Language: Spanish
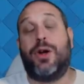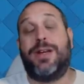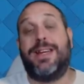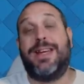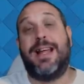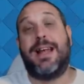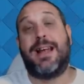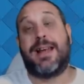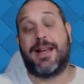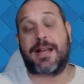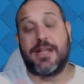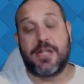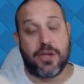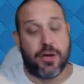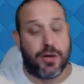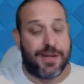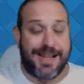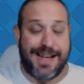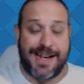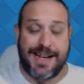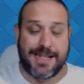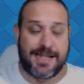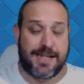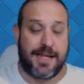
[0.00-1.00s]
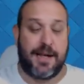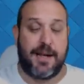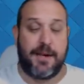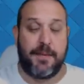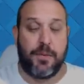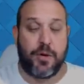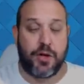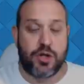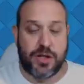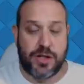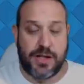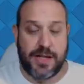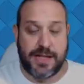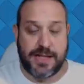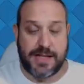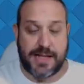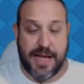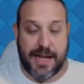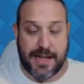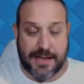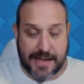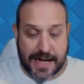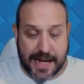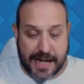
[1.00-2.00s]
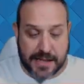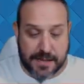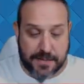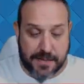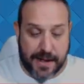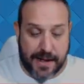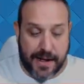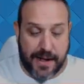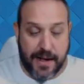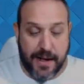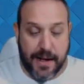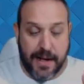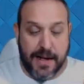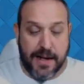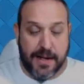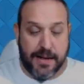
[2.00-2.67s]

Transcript: Y el resto ya las tenemos desde atrás, ¿vale?